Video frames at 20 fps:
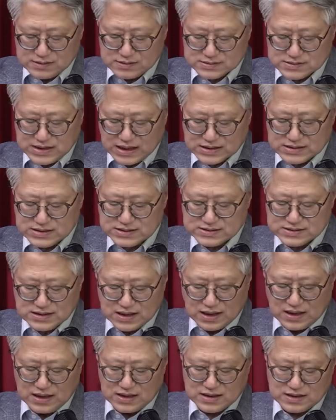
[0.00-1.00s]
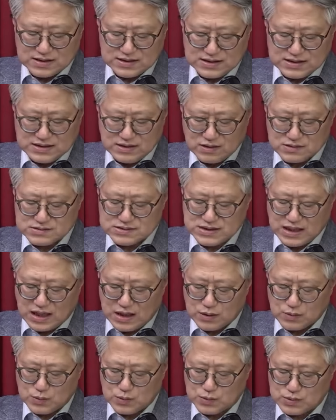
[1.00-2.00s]
사실상 이런
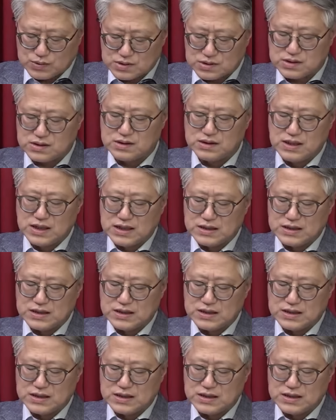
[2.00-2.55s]
사고를